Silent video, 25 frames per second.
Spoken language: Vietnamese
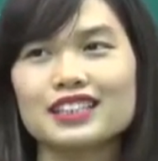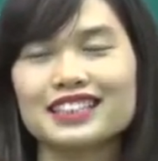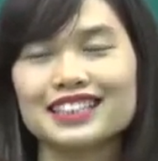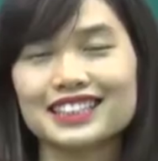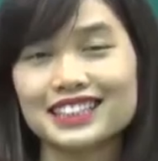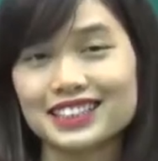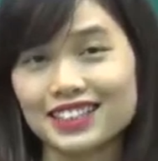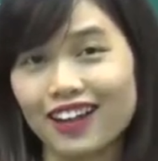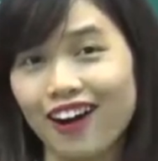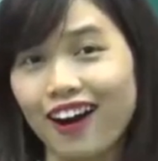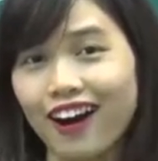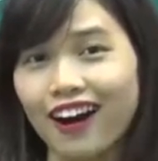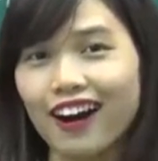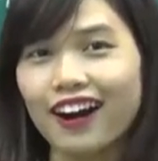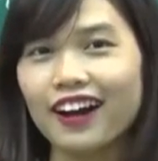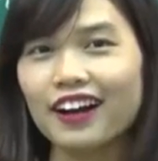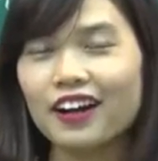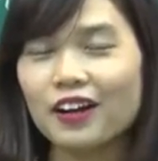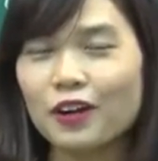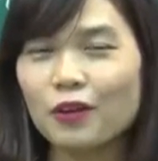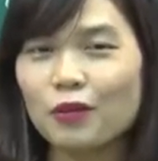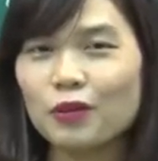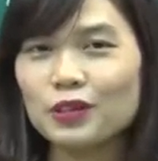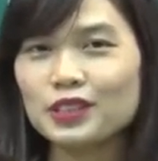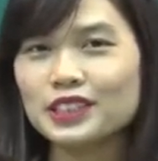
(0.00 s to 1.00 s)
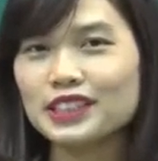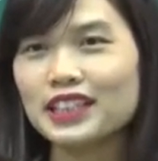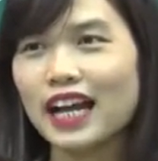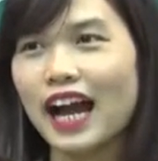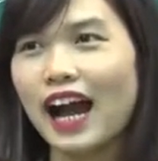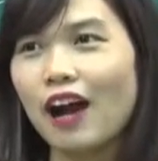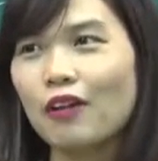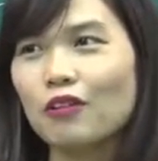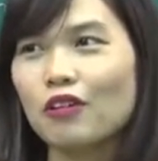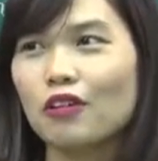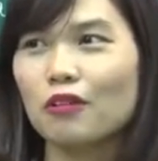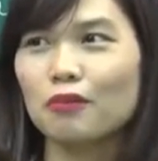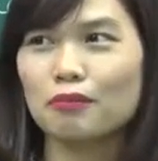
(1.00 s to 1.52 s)
Star, ngôi
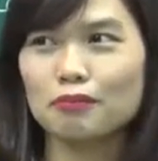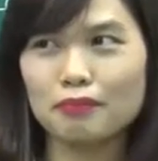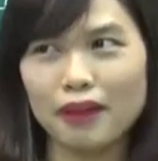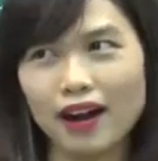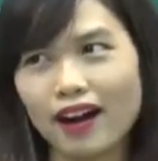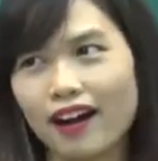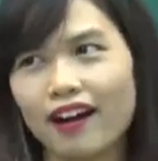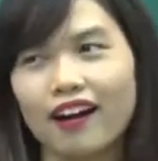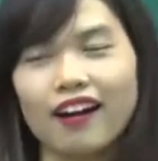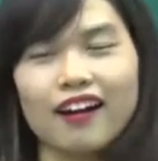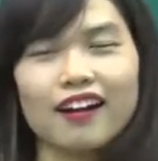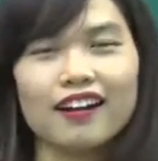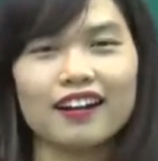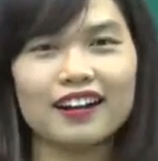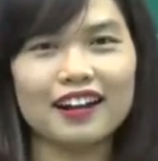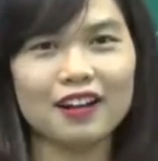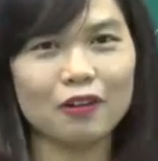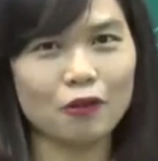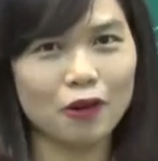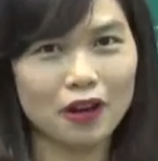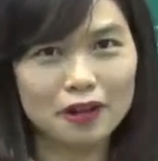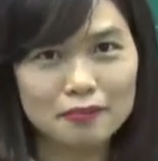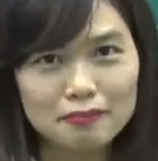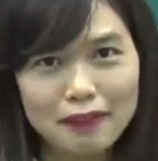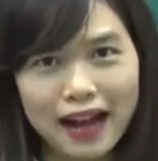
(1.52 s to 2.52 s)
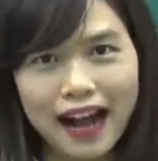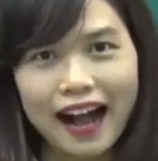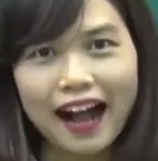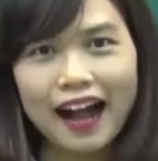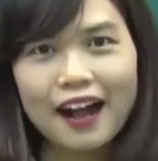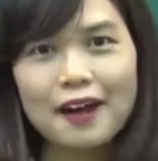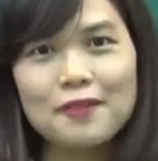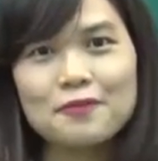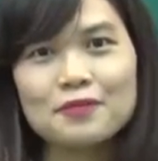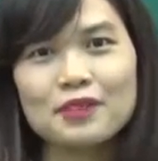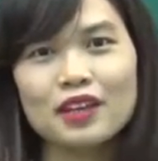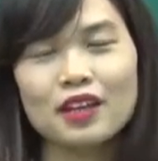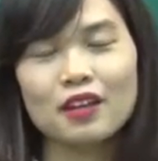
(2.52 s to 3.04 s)
sao, đúng không? Bar là quán
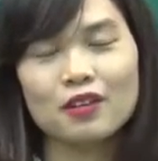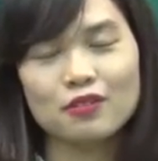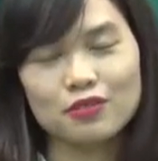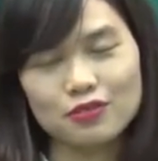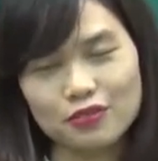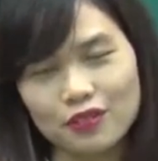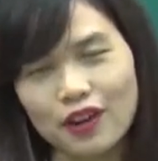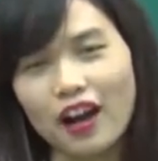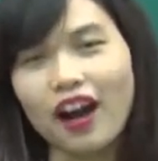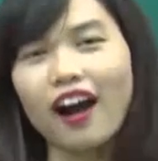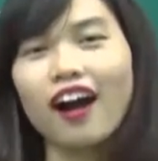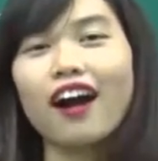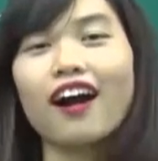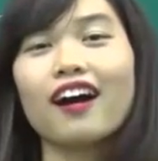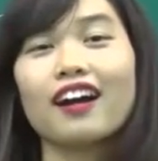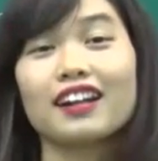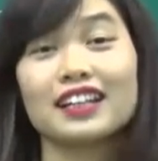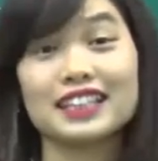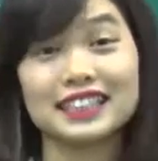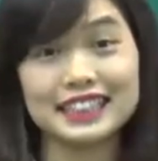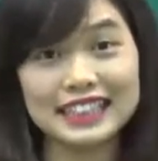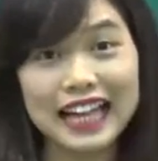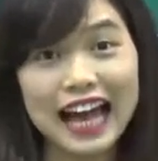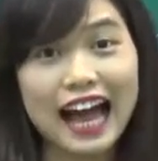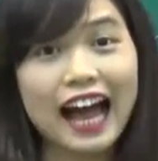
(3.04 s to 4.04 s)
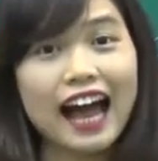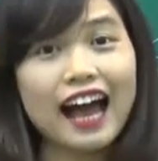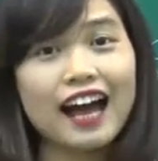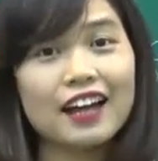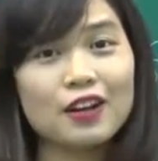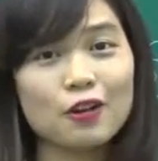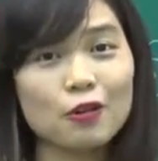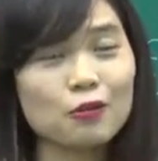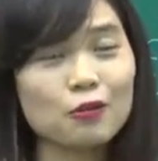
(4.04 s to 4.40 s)
bar, far là xa,